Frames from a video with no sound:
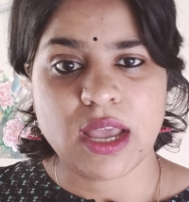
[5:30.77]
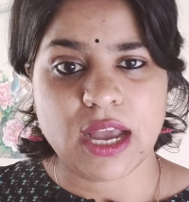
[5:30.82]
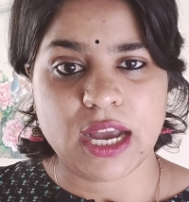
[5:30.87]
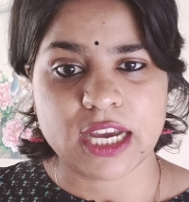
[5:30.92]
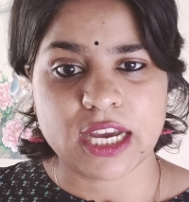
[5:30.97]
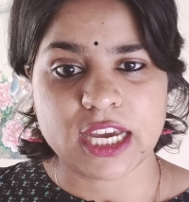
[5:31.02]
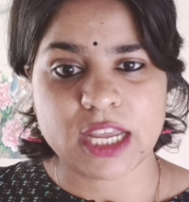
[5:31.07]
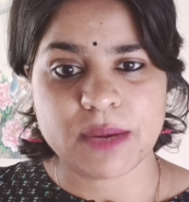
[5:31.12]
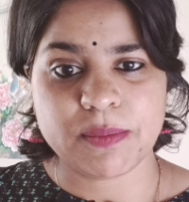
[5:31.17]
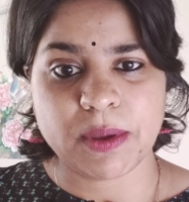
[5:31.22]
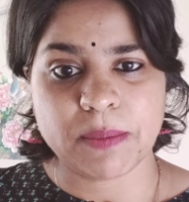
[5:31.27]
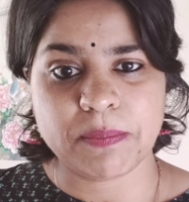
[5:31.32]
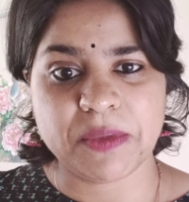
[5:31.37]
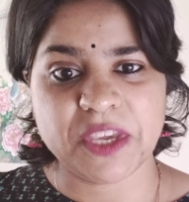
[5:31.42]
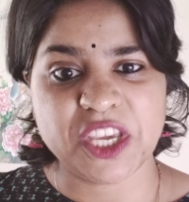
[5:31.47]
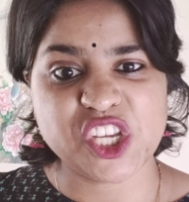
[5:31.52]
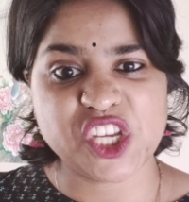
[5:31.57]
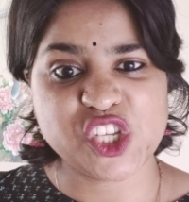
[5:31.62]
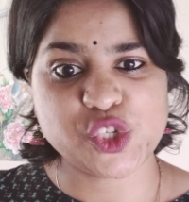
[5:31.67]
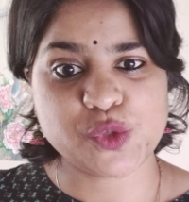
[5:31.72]
अगर मैं
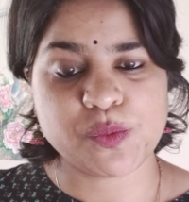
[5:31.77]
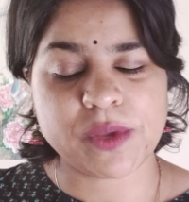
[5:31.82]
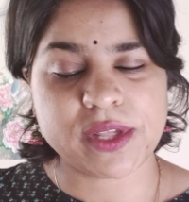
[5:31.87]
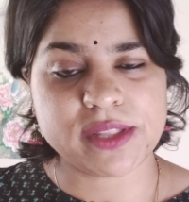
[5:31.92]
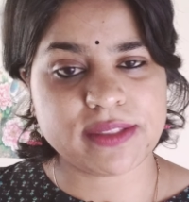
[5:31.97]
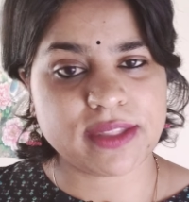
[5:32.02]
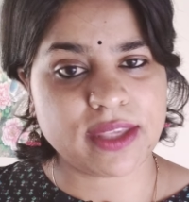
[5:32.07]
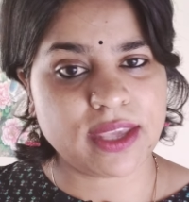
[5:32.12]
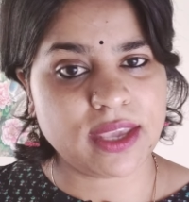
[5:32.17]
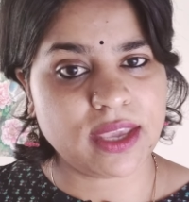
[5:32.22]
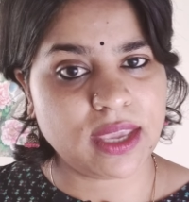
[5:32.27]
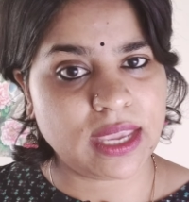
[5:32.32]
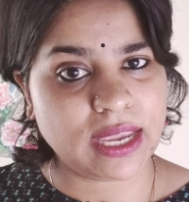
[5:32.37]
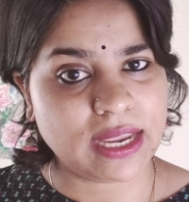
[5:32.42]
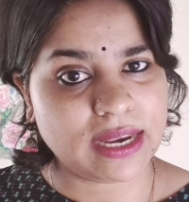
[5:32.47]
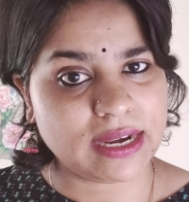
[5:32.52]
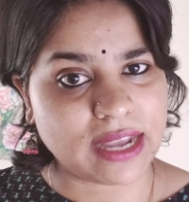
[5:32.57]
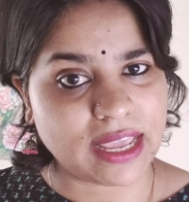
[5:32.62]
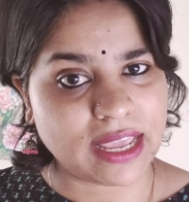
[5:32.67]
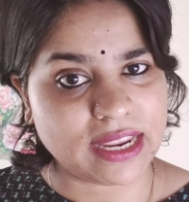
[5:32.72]
बीच में से
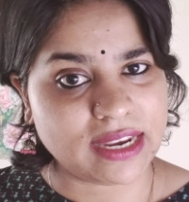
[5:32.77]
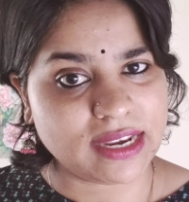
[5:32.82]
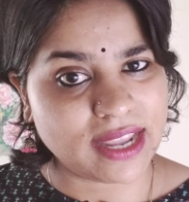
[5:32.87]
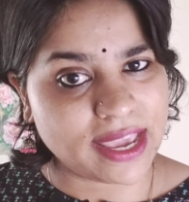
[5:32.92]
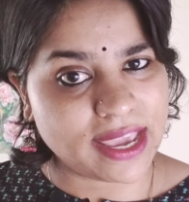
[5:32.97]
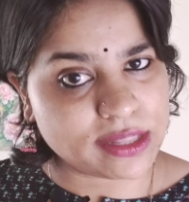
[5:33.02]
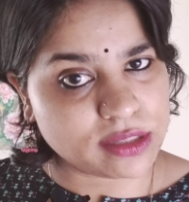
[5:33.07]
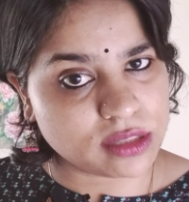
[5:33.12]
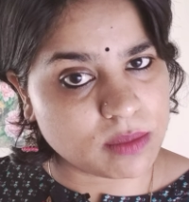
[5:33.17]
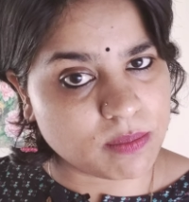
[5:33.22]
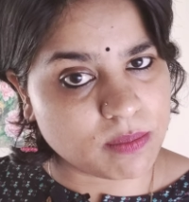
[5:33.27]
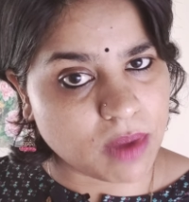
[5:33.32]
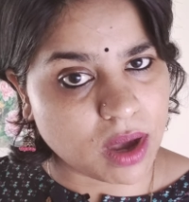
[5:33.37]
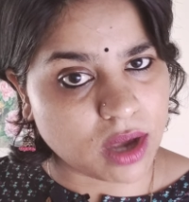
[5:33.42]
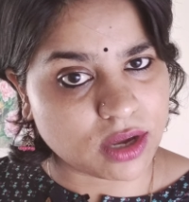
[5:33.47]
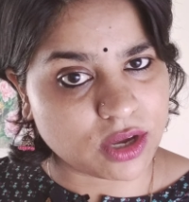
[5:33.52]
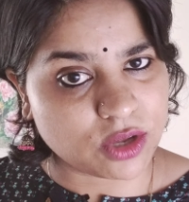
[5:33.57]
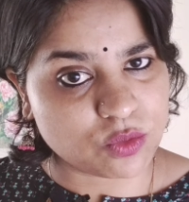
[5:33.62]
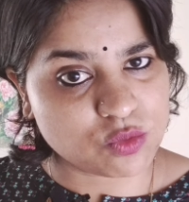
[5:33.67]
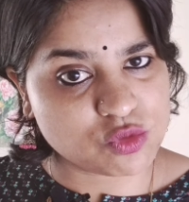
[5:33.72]
एक लाइन ऐसी
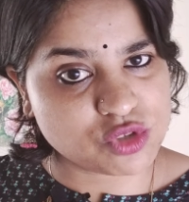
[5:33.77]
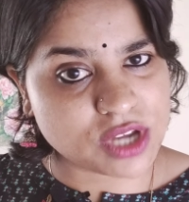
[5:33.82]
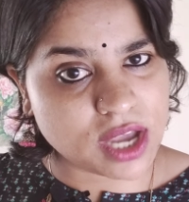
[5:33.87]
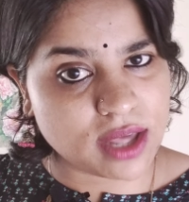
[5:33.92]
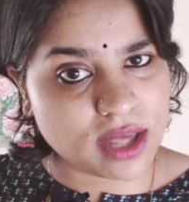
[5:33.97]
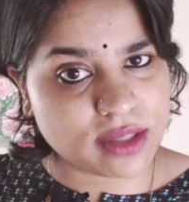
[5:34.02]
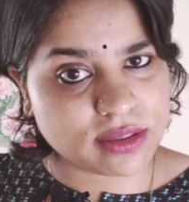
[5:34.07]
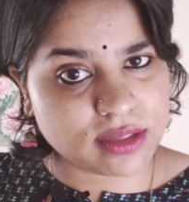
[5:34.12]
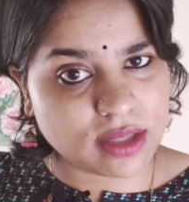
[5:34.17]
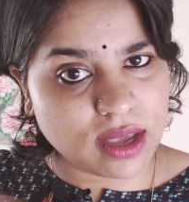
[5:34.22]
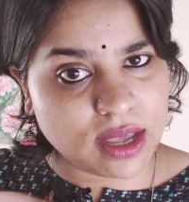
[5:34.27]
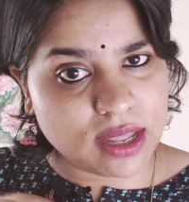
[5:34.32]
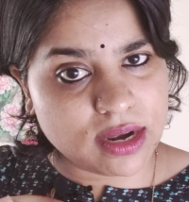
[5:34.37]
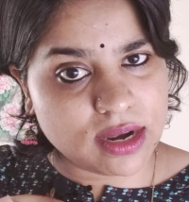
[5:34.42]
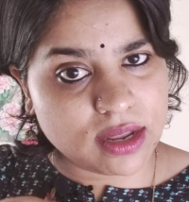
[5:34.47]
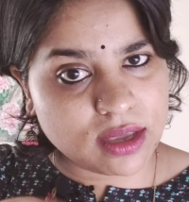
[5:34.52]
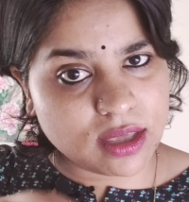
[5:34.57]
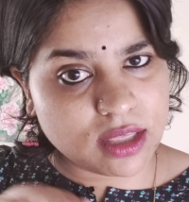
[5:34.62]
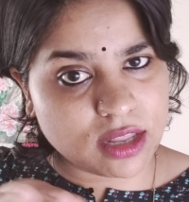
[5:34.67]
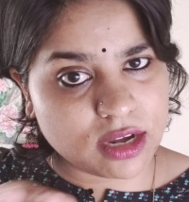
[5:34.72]
मार्क करूँ जहाँ से
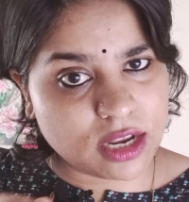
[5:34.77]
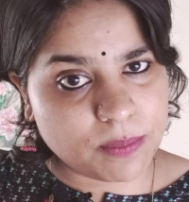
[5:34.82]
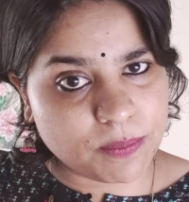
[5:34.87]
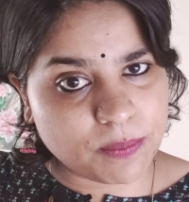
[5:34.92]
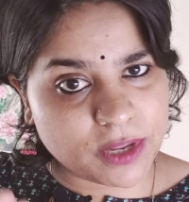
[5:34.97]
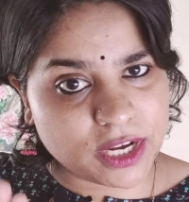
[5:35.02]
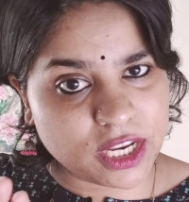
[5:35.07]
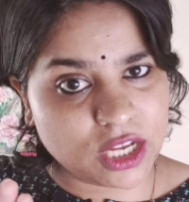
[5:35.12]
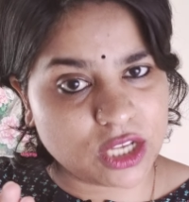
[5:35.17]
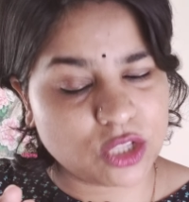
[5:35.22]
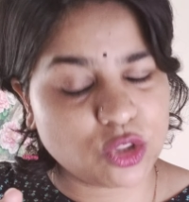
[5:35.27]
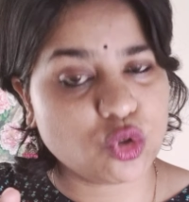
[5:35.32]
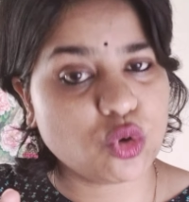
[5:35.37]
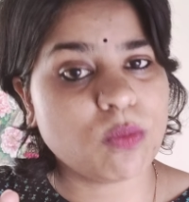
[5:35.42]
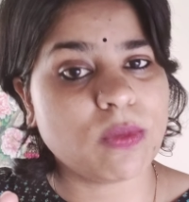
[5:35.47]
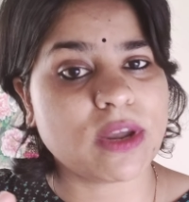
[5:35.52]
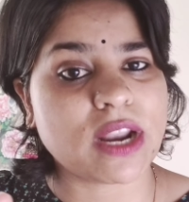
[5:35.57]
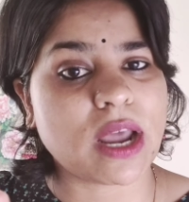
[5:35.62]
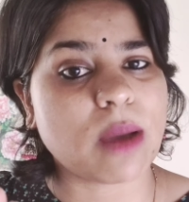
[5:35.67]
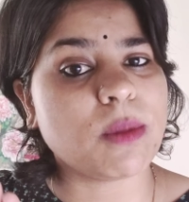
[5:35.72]
अलग करने पर ये दो
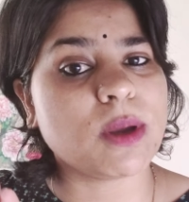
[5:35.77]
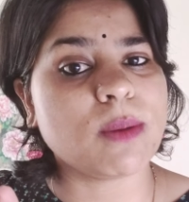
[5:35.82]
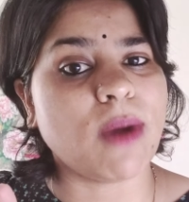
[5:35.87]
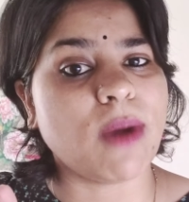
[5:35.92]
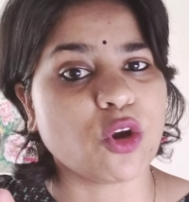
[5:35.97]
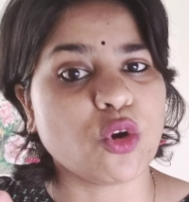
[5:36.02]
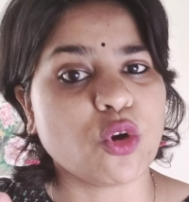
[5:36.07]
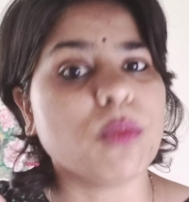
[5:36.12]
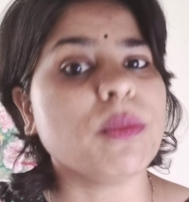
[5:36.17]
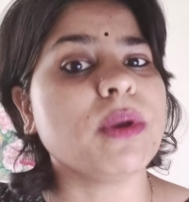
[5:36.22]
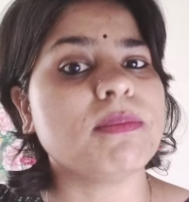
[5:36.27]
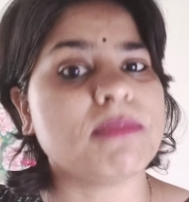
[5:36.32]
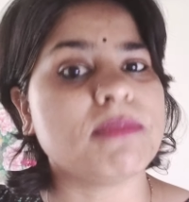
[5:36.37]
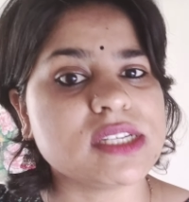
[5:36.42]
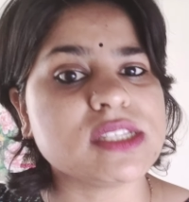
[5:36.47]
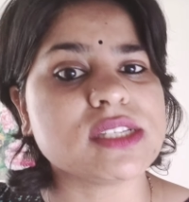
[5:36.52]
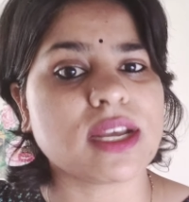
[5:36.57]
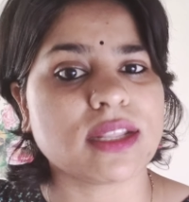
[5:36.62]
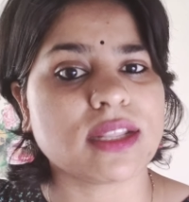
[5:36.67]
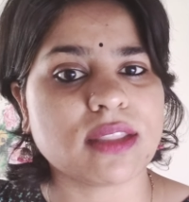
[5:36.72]
बराबर भागों में
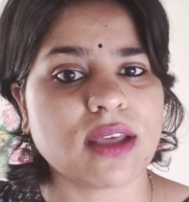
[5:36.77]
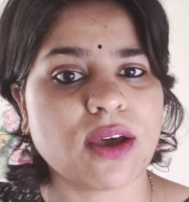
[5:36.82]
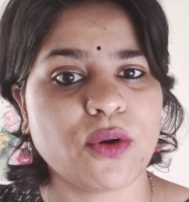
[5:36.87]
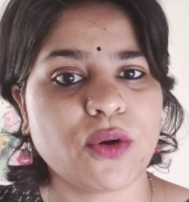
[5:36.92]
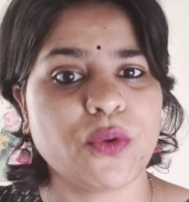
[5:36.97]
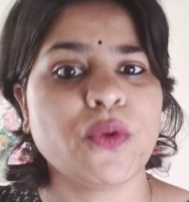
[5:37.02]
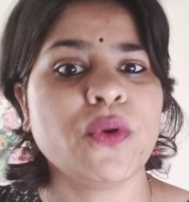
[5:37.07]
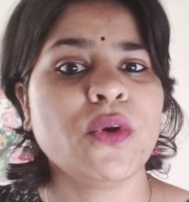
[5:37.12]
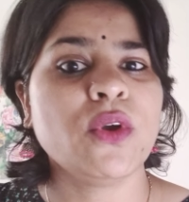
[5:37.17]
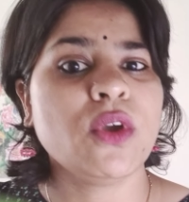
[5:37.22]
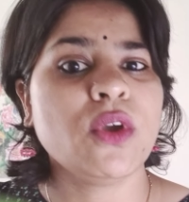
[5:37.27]
बढ़ जाता हो